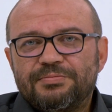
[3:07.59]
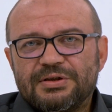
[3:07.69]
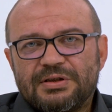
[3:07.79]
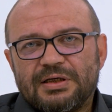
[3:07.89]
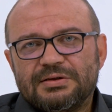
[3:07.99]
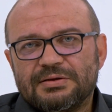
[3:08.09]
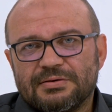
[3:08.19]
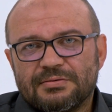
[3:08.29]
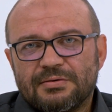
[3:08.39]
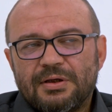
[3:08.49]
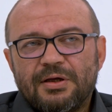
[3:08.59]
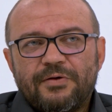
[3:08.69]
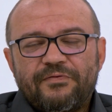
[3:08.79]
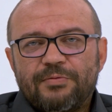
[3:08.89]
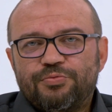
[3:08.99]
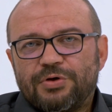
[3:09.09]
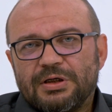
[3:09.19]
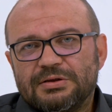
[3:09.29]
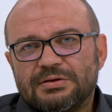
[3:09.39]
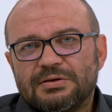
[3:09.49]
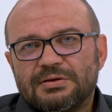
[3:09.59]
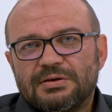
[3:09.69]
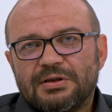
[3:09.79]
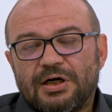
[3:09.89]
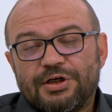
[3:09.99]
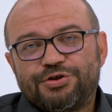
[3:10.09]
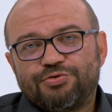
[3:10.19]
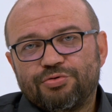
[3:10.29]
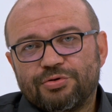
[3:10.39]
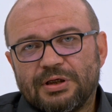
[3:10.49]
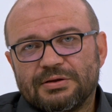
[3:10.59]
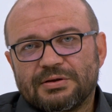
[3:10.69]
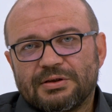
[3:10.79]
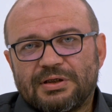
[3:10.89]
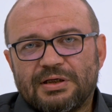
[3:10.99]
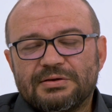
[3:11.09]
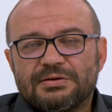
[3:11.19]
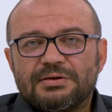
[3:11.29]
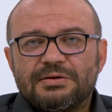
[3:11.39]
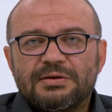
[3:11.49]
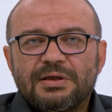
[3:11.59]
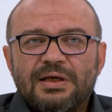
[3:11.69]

bir kadın ve bu kadın aşık olunan kadındır.